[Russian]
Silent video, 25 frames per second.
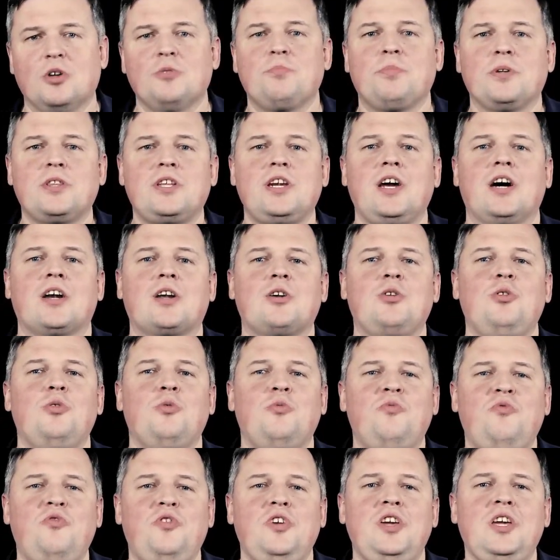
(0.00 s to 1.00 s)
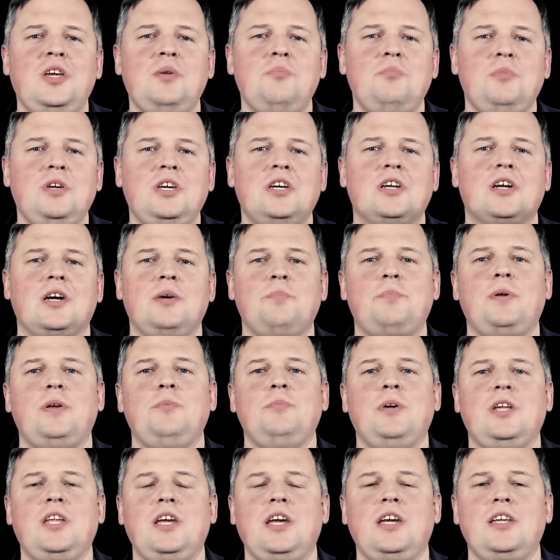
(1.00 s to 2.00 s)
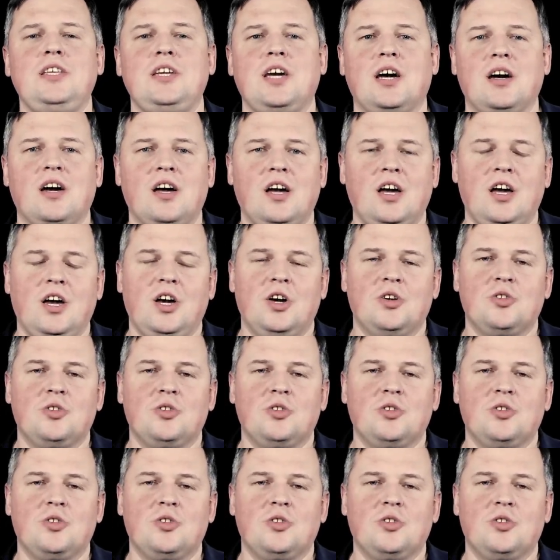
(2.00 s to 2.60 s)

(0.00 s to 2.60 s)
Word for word: Он патриарх любви, мира и примирения,